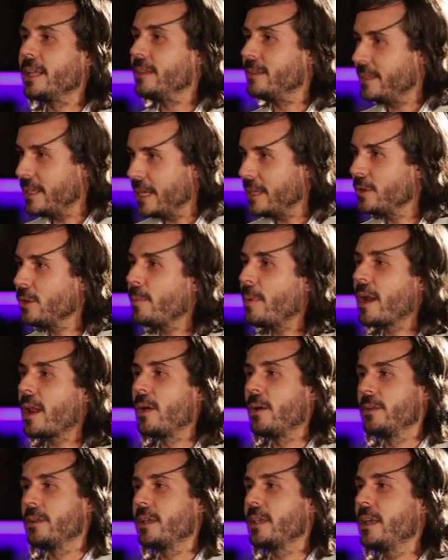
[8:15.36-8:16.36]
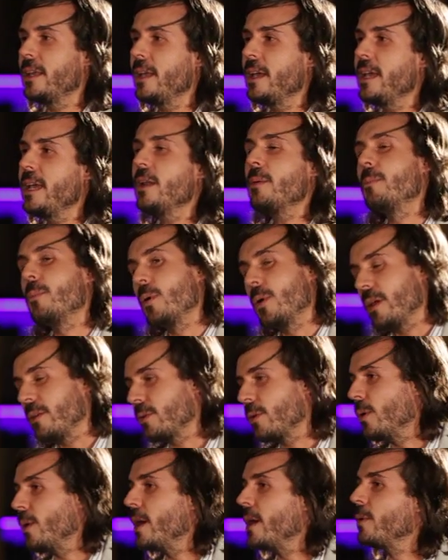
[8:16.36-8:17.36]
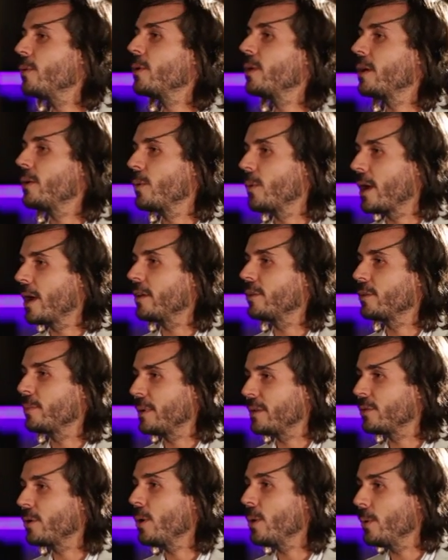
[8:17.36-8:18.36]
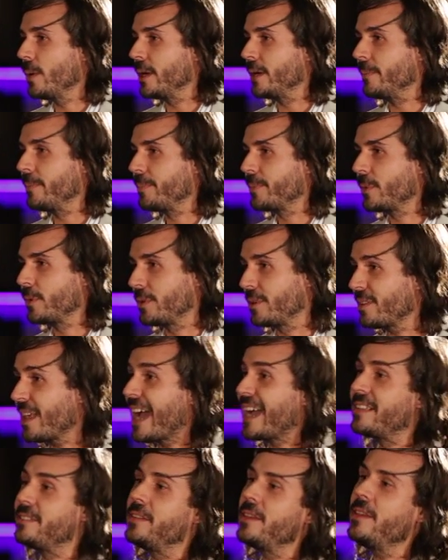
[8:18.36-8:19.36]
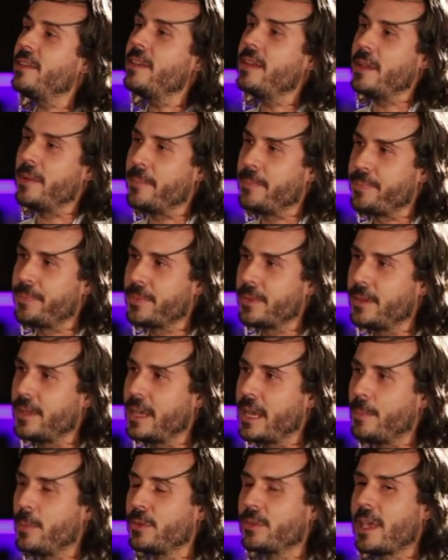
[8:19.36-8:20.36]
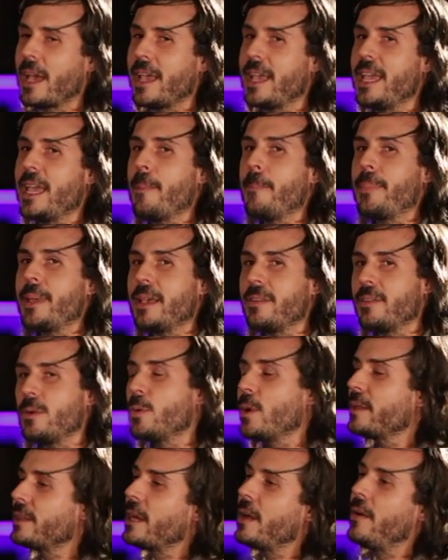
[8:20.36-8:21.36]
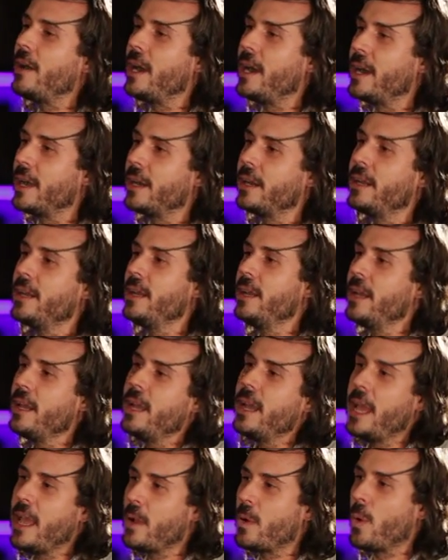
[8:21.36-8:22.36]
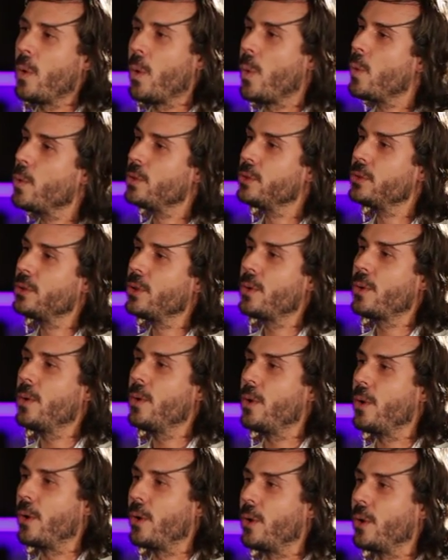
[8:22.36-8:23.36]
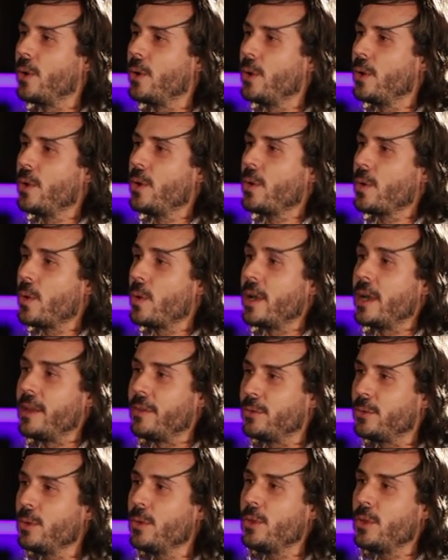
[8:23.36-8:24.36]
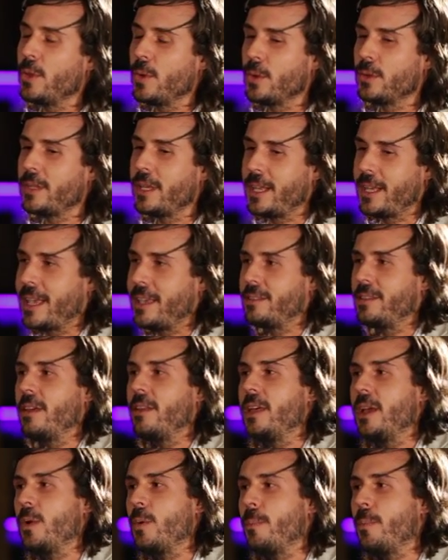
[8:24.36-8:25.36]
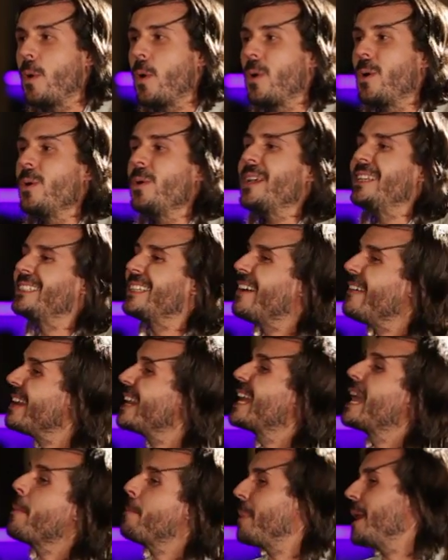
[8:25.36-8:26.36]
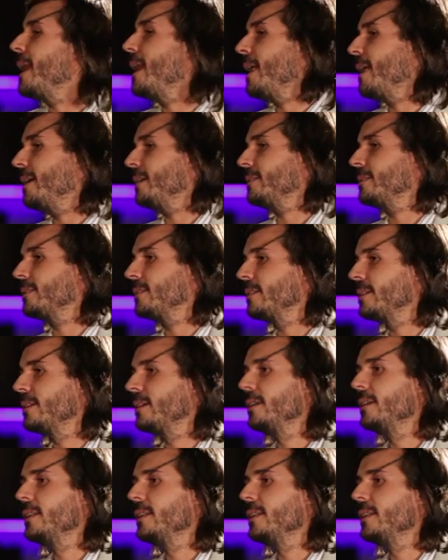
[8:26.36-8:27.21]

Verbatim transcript: entiendo para dónde quiere ir, voy a escoger un, un cast más joven. Entonces accedí Digamos que ahí empieza uno a trabajar en conjunto con, el estudio y uno tiene que ceder un poco y saber qué peleas